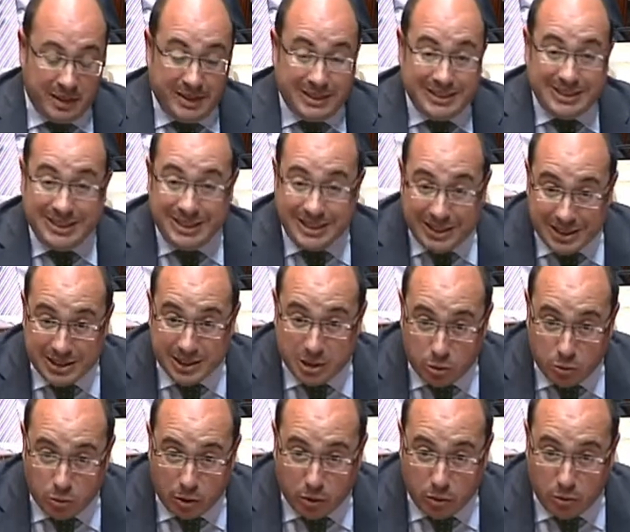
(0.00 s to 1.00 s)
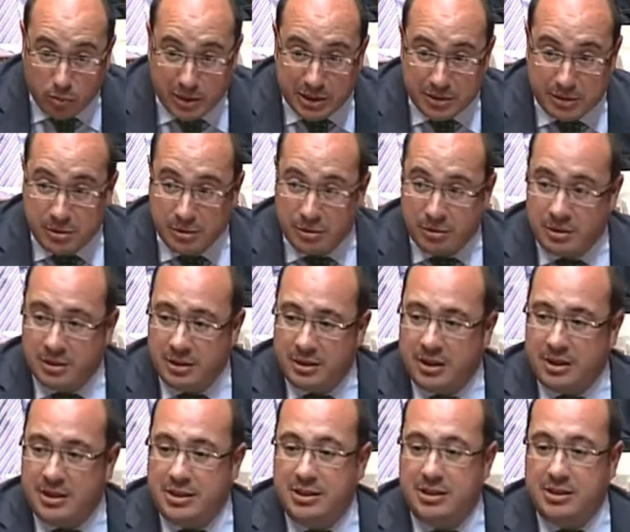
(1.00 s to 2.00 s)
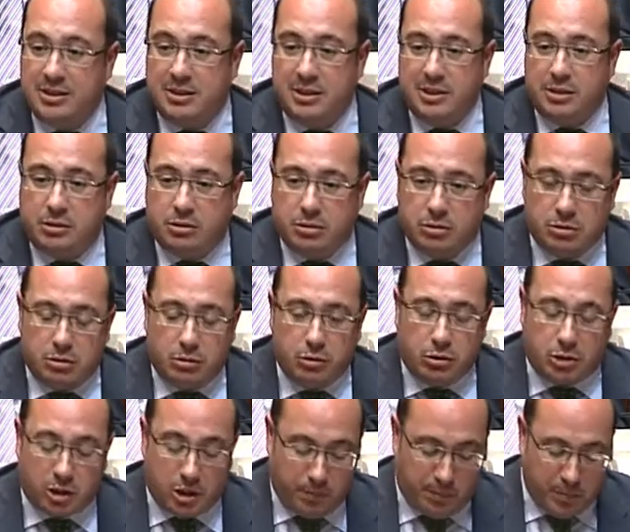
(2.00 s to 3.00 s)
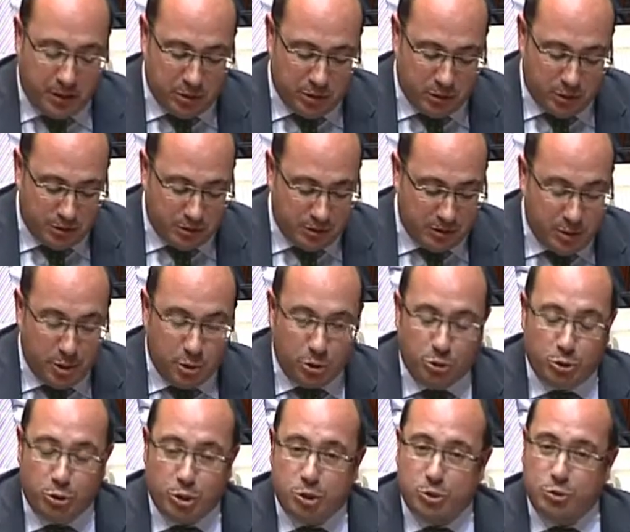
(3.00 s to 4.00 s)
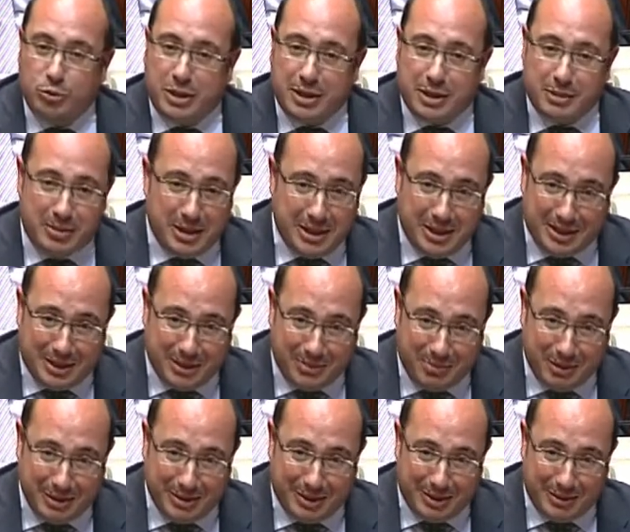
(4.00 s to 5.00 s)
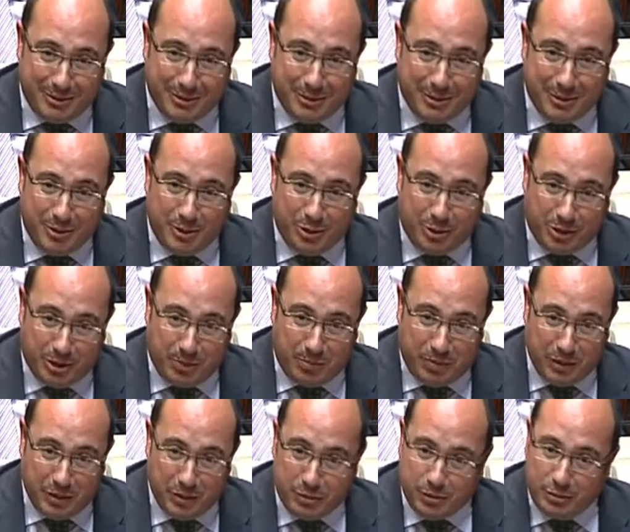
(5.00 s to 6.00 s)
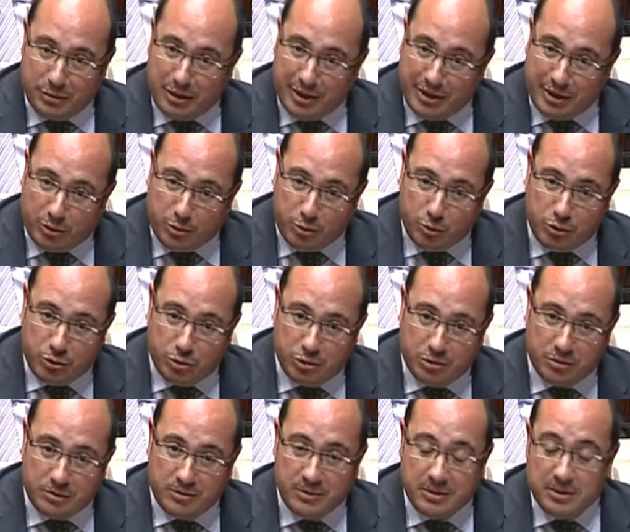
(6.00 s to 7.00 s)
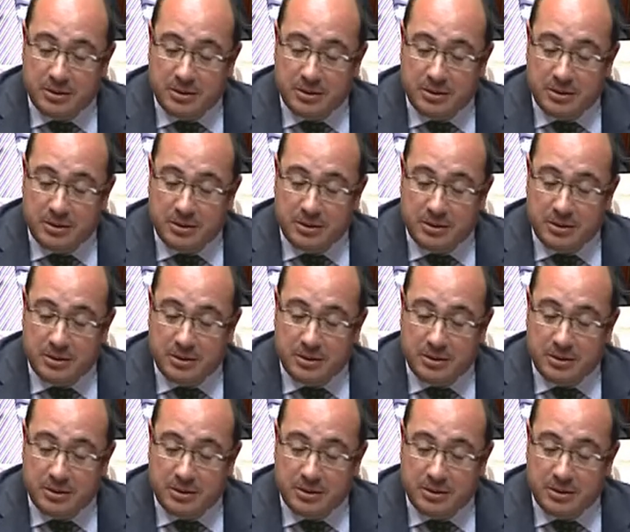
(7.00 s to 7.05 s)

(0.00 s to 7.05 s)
Si ese es su argumento, insisto, lo respeto no es una quimera respetarlo, lo respeto, la escucho,